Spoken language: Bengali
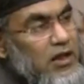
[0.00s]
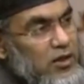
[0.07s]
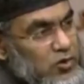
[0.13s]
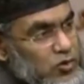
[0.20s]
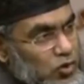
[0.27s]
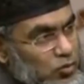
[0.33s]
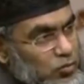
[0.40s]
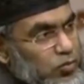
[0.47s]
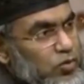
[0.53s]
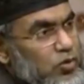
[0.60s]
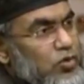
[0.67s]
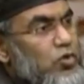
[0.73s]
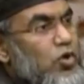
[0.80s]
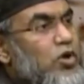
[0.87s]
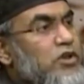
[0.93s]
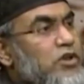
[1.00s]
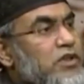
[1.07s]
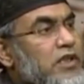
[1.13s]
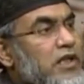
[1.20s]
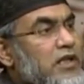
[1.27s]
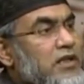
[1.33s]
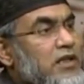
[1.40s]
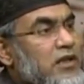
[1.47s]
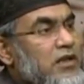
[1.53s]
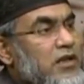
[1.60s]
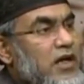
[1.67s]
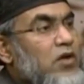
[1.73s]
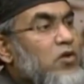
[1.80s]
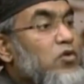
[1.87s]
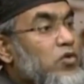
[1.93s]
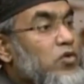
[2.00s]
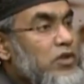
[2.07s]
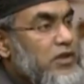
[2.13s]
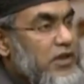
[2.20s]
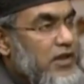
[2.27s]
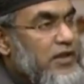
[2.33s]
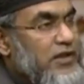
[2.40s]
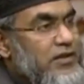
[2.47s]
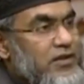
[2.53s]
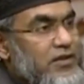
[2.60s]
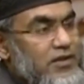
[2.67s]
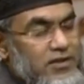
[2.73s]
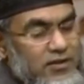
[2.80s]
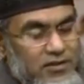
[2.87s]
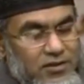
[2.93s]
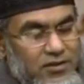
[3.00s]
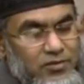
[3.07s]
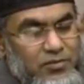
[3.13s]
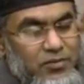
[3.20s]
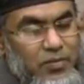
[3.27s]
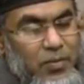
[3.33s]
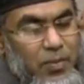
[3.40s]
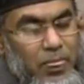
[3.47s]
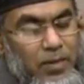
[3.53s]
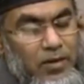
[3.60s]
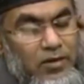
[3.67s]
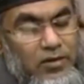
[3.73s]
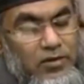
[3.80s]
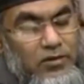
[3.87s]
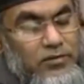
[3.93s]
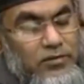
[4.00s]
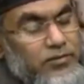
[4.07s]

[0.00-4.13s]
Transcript: সম্পূর্ণ ধ্বংসের একটা কারণ হয়ে দাঁড়ায় আচ্ছা মানে